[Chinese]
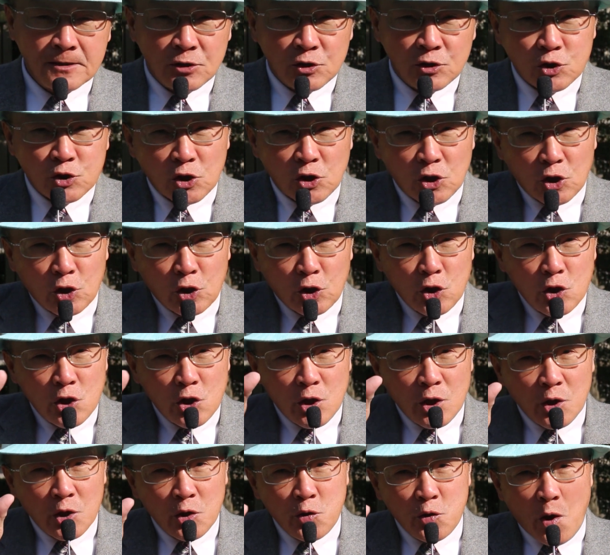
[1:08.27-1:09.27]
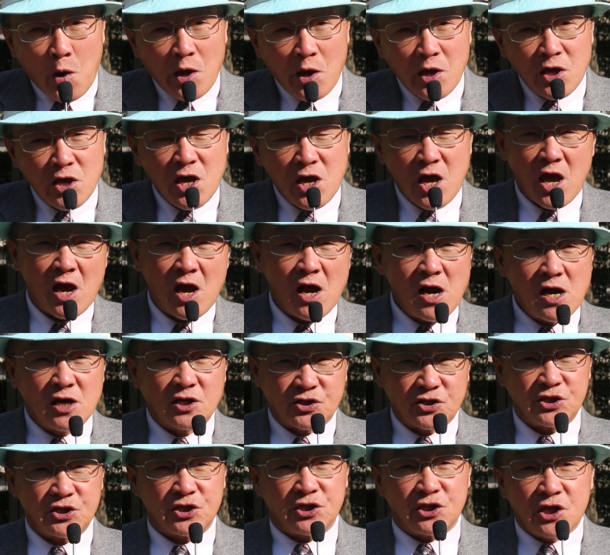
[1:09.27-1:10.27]
这个元月二
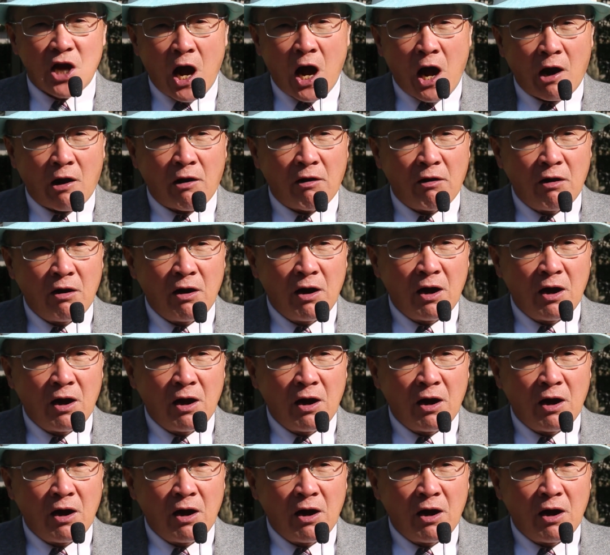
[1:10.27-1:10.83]
十一号，